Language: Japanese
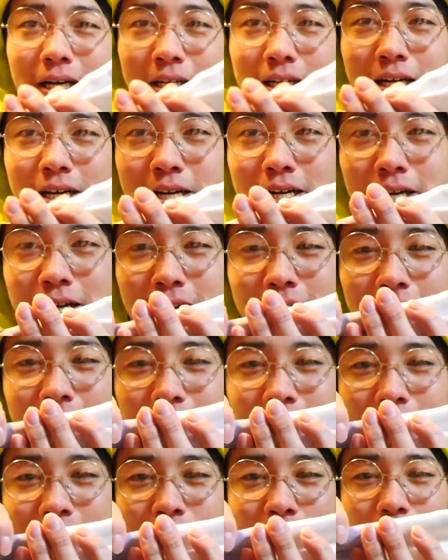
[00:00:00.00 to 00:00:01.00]
かなこ
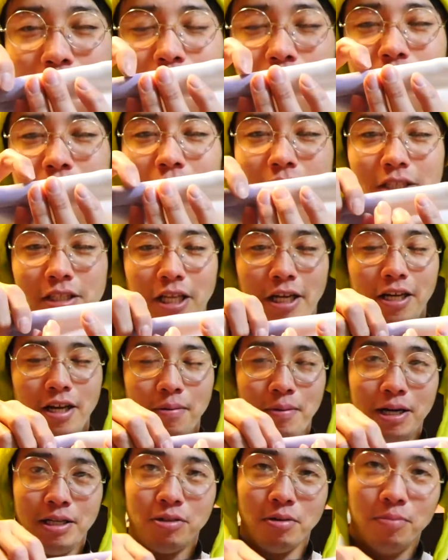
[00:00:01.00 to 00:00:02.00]
れ絶対
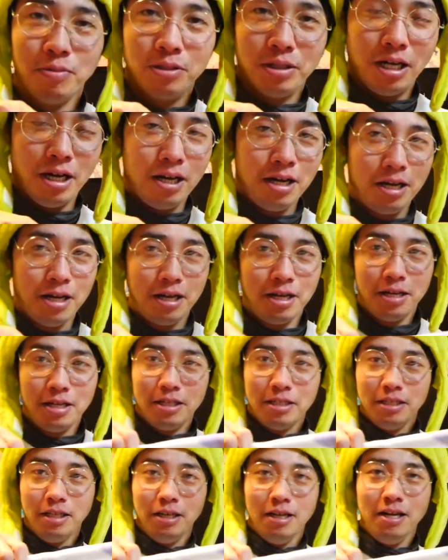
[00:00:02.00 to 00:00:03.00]
やばいと思うな
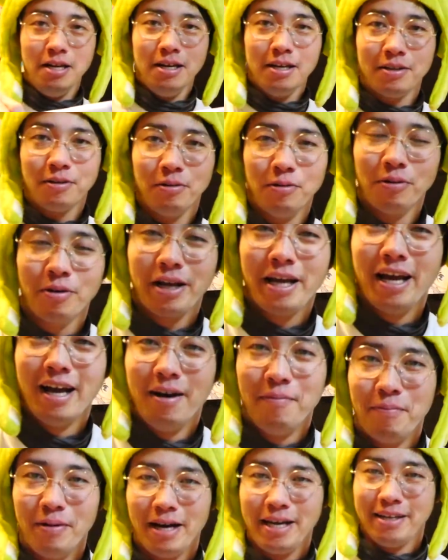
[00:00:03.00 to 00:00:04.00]
これ
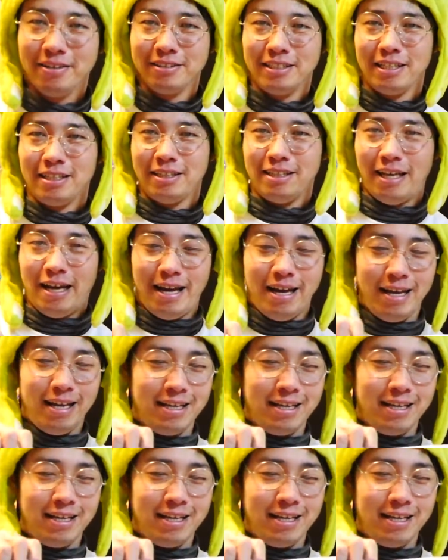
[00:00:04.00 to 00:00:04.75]
やばいよ絶対